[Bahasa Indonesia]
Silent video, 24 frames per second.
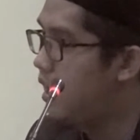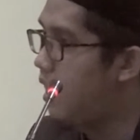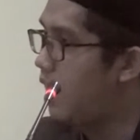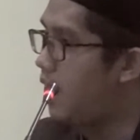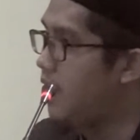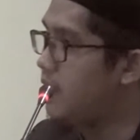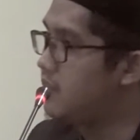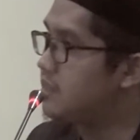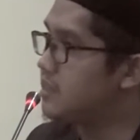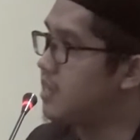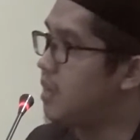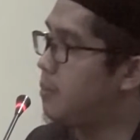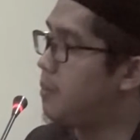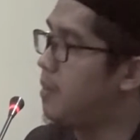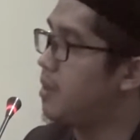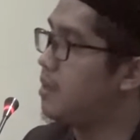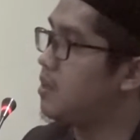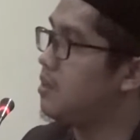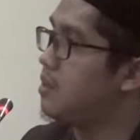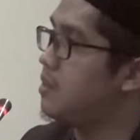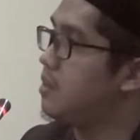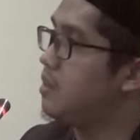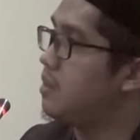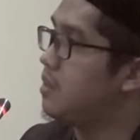
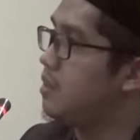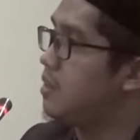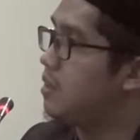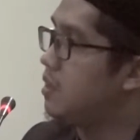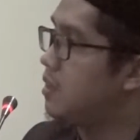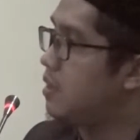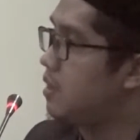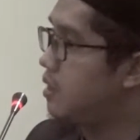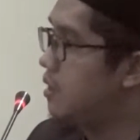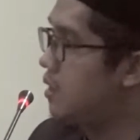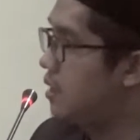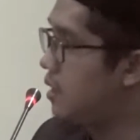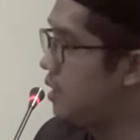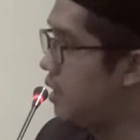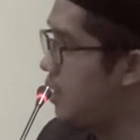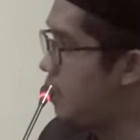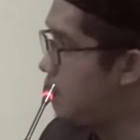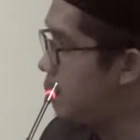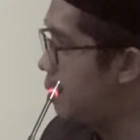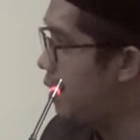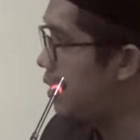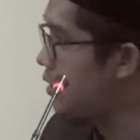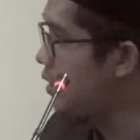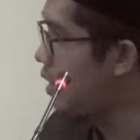ancaman
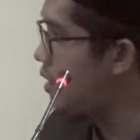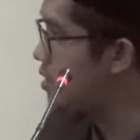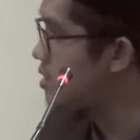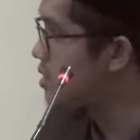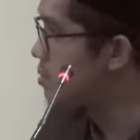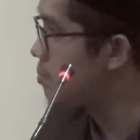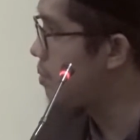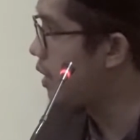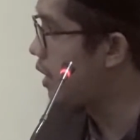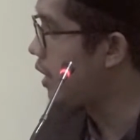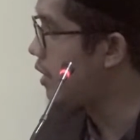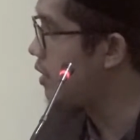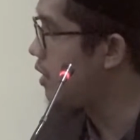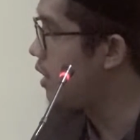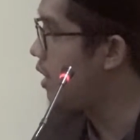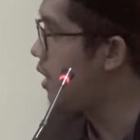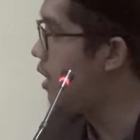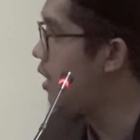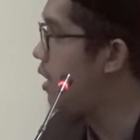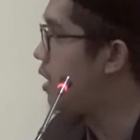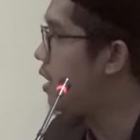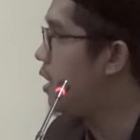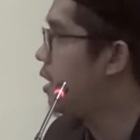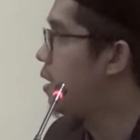iman dan
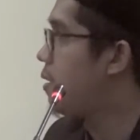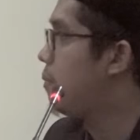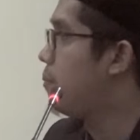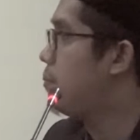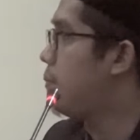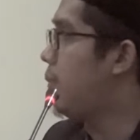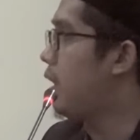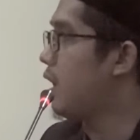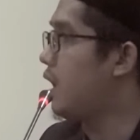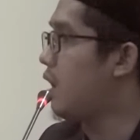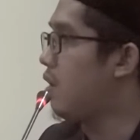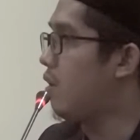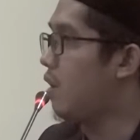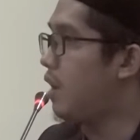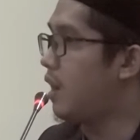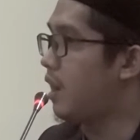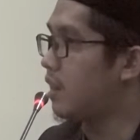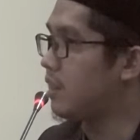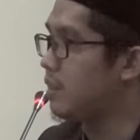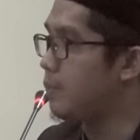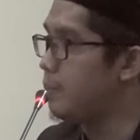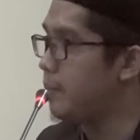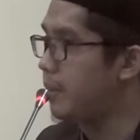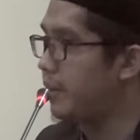sebagainya maka kalau
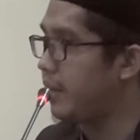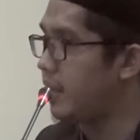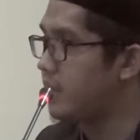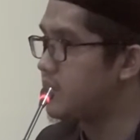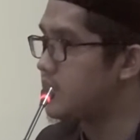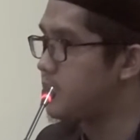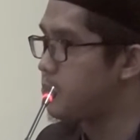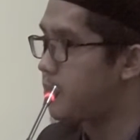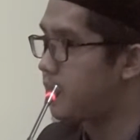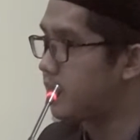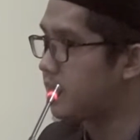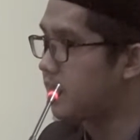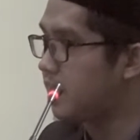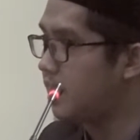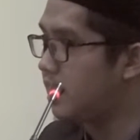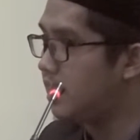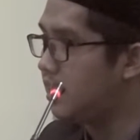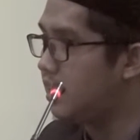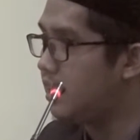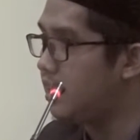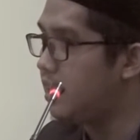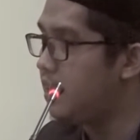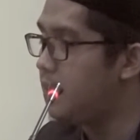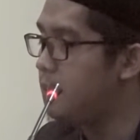ada tempat yang seperti
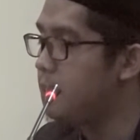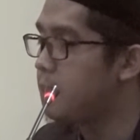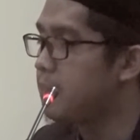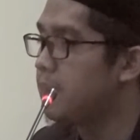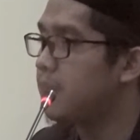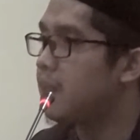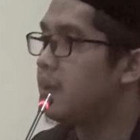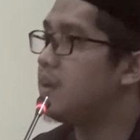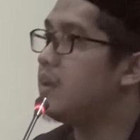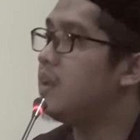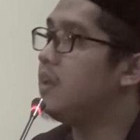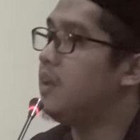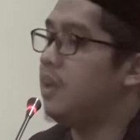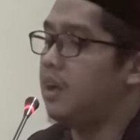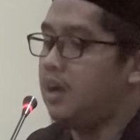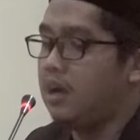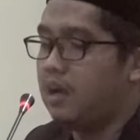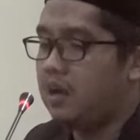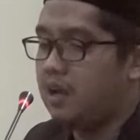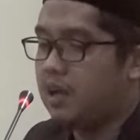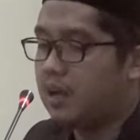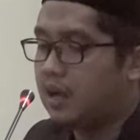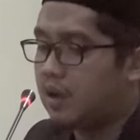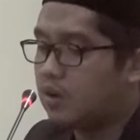ini dia
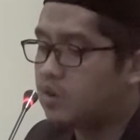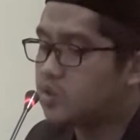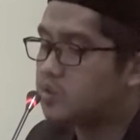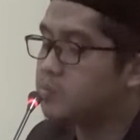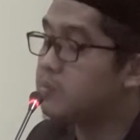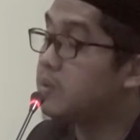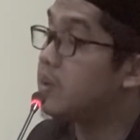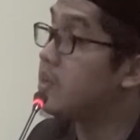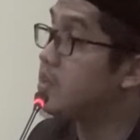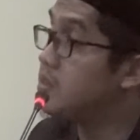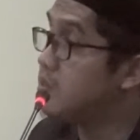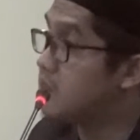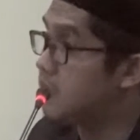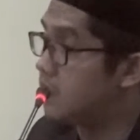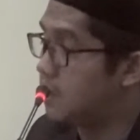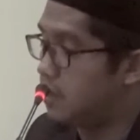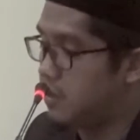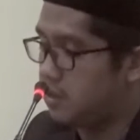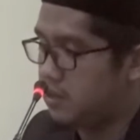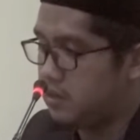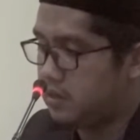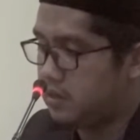harus berhijrah